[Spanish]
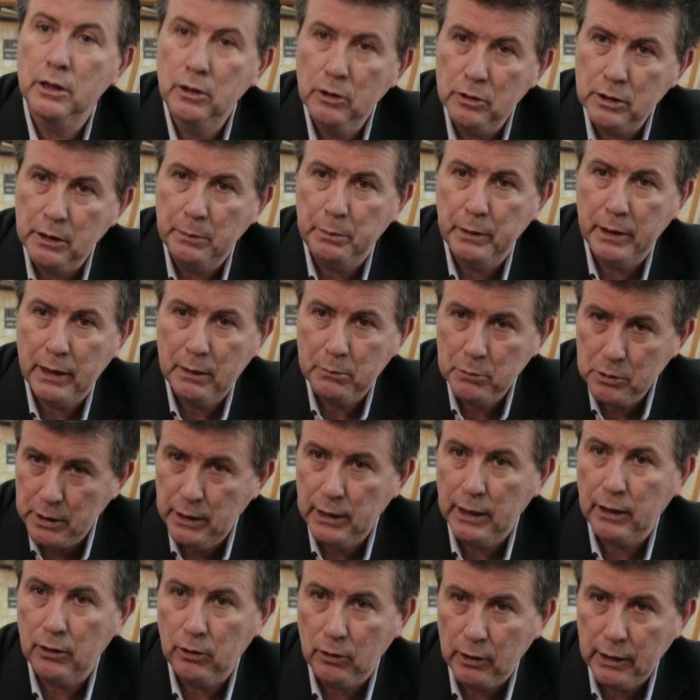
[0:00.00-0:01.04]
los esperamos
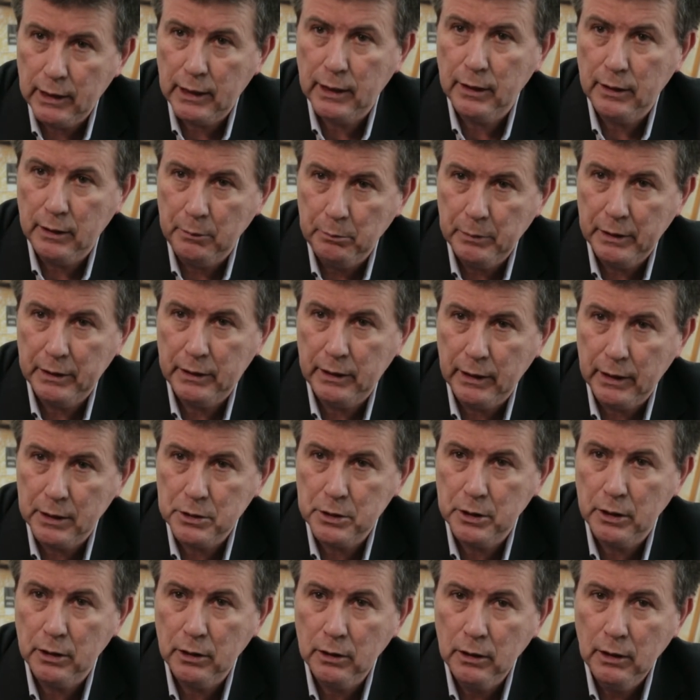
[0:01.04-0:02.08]
en las jornadas de
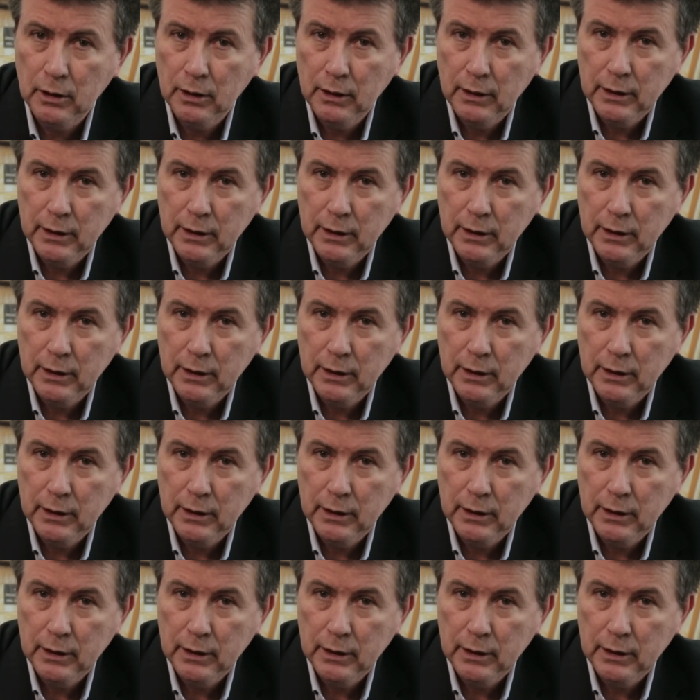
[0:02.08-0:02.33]
investigación.